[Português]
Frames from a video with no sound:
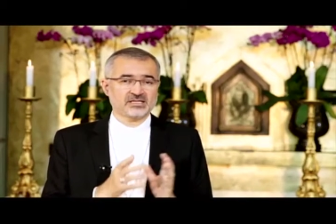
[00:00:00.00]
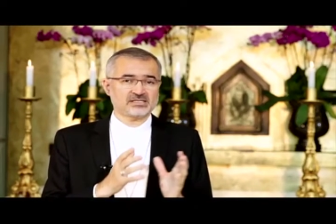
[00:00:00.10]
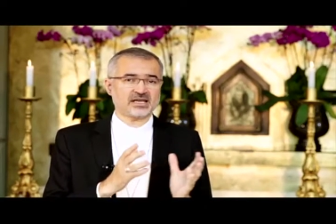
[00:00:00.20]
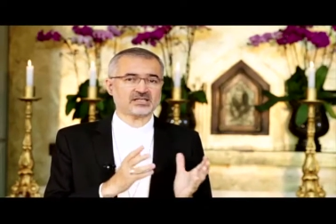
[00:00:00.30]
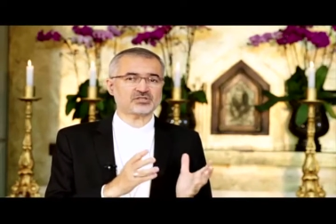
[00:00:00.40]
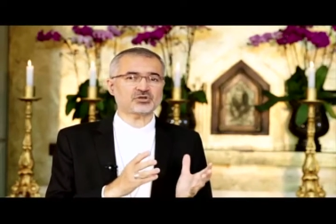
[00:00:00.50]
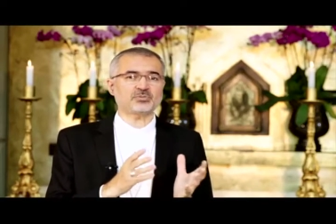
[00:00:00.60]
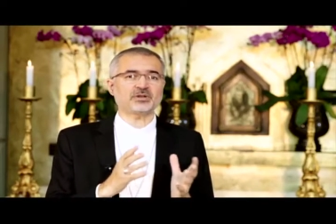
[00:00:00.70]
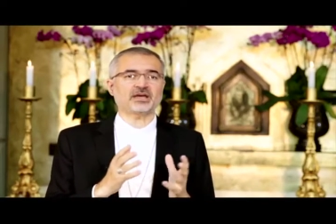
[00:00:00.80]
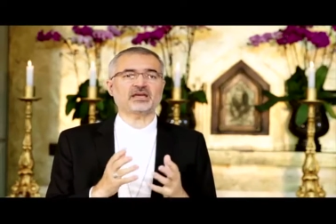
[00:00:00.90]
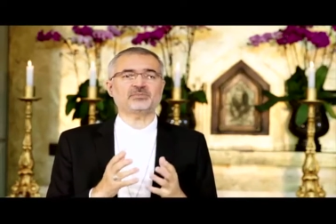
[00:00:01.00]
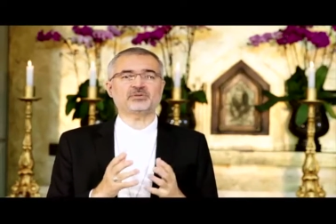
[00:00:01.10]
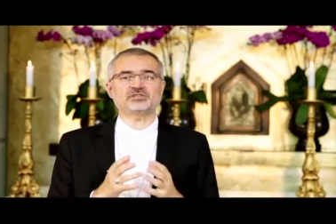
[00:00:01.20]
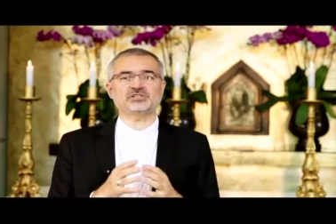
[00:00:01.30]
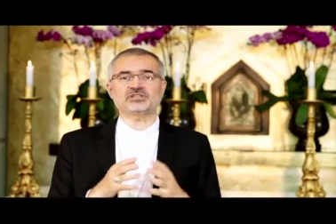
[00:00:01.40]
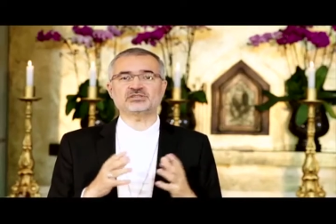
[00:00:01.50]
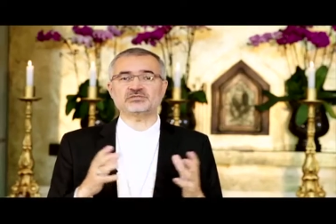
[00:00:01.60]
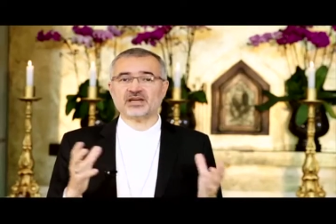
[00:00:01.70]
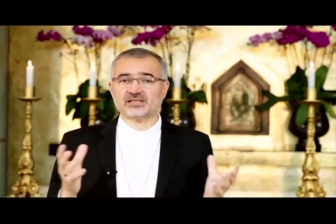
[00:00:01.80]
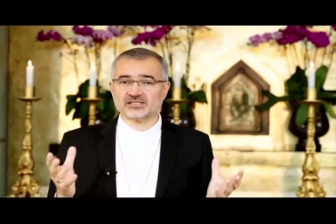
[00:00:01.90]
Se a súplica é repetida
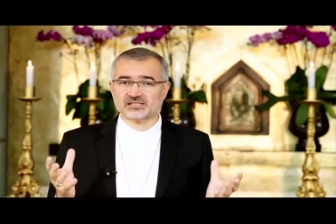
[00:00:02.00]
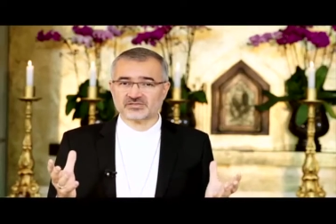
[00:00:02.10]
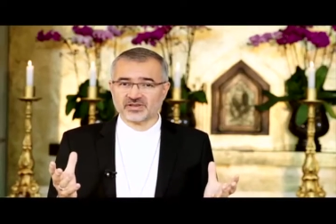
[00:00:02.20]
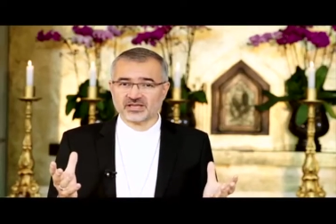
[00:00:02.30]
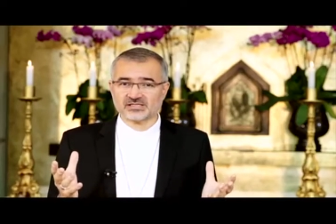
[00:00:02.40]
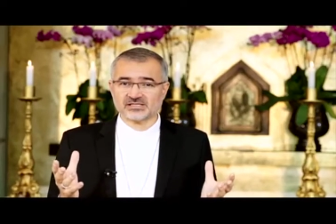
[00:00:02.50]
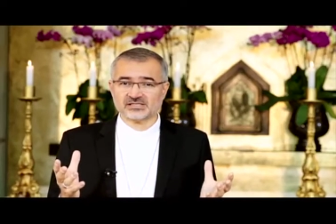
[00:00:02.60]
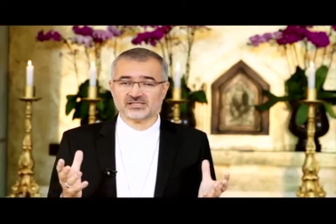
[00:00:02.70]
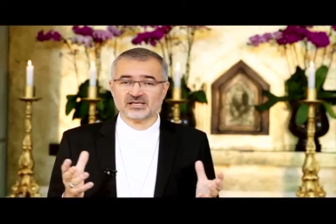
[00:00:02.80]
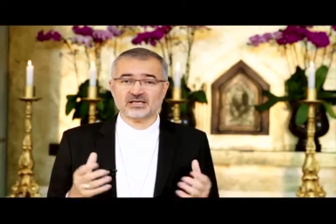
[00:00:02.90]
diversas vezes,